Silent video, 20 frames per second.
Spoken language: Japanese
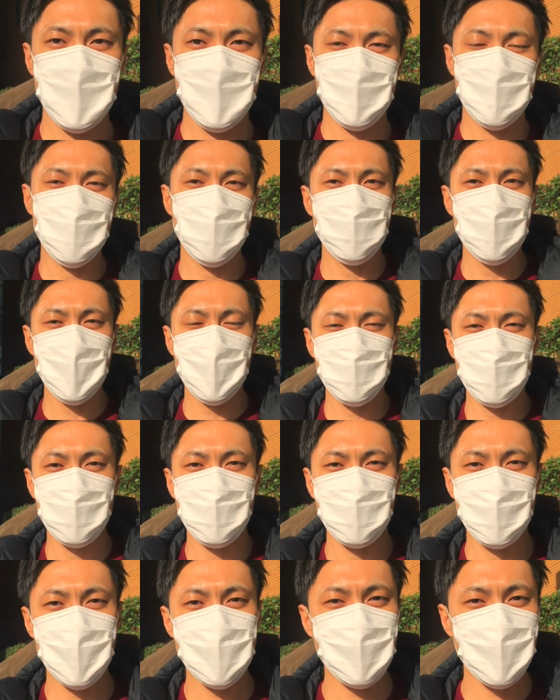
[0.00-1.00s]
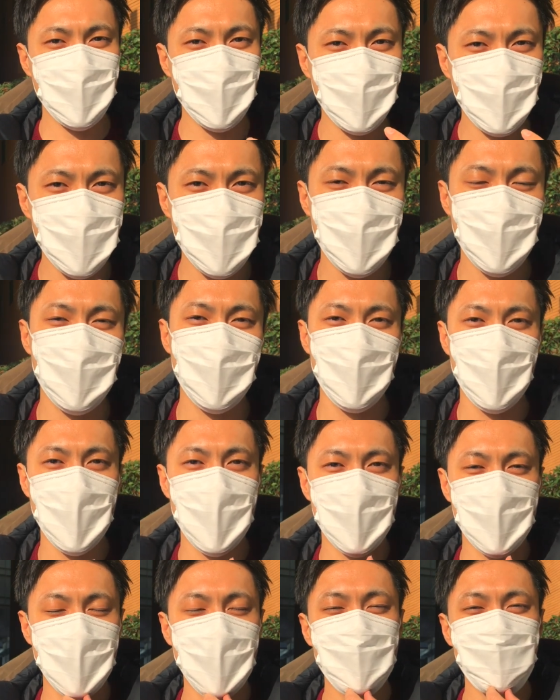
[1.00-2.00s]
ちなみにあのマスクをしてるの
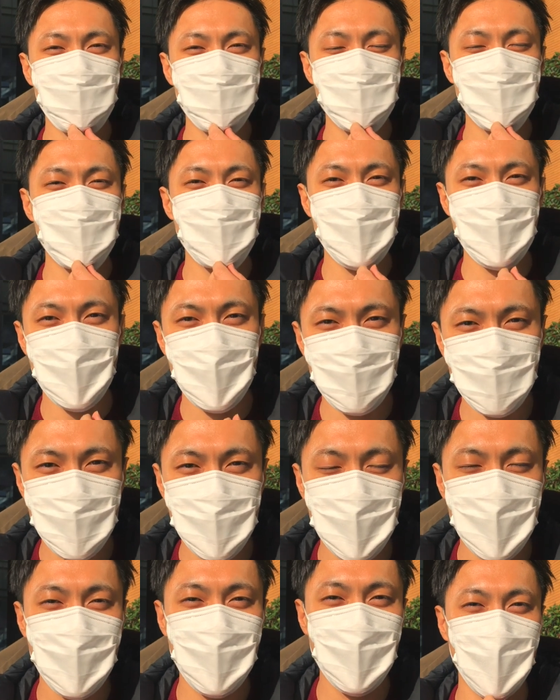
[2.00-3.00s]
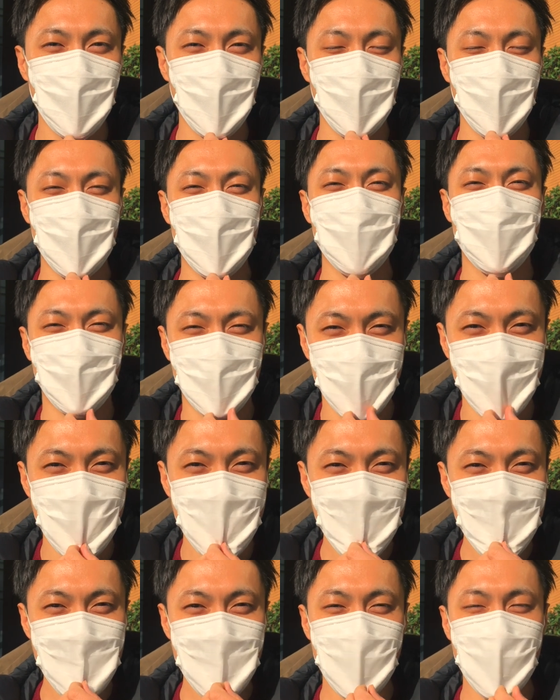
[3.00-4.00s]
は芸能人面をしてではなくて
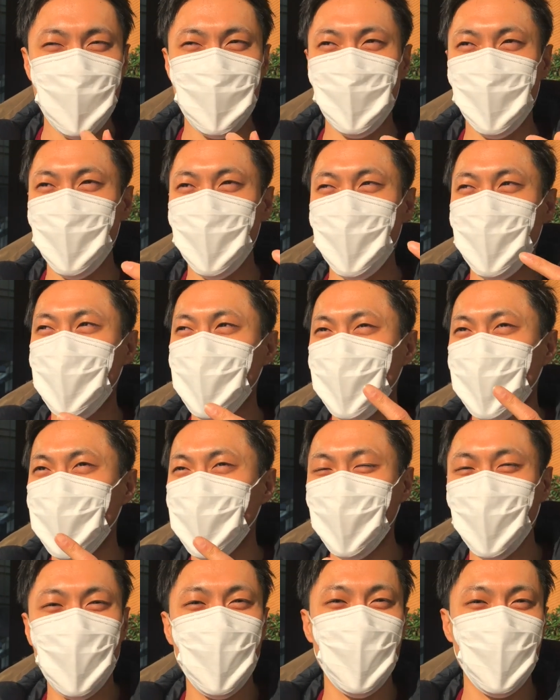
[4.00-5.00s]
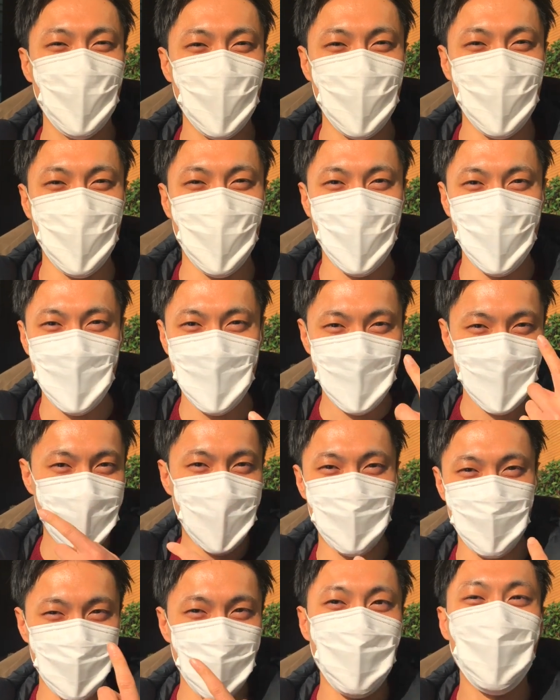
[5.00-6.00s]
あの新型コロナの
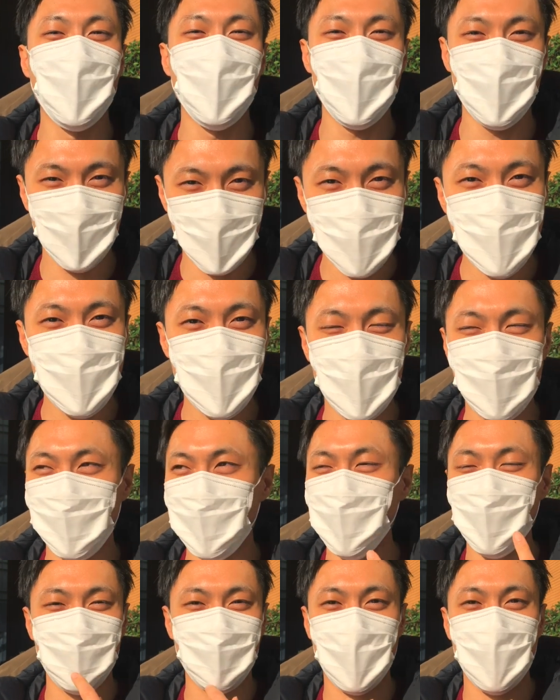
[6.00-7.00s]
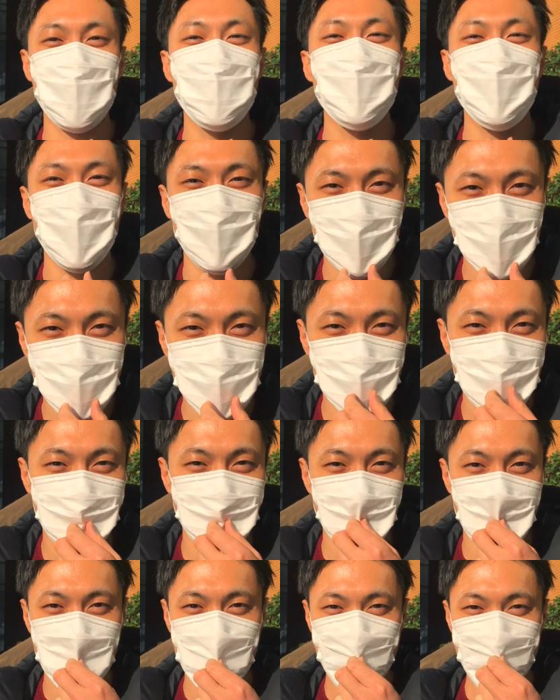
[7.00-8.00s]
あの予防ですあとちょっと花粉症対策
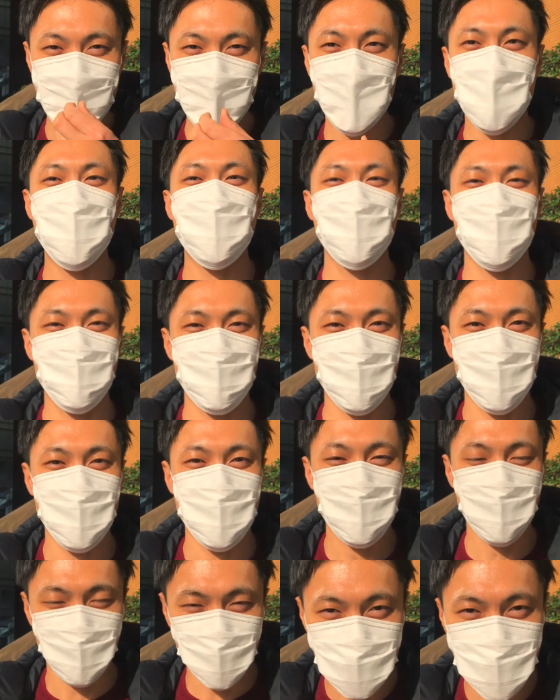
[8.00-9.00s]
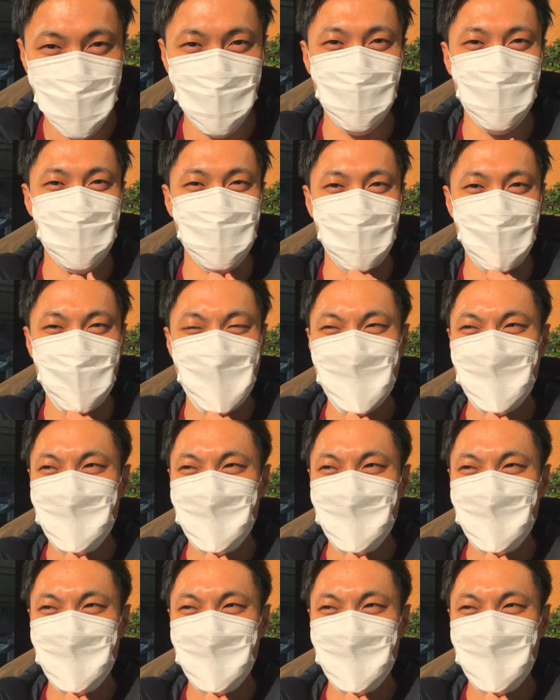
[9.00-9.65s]
も兼ねてるんでちょっとすみません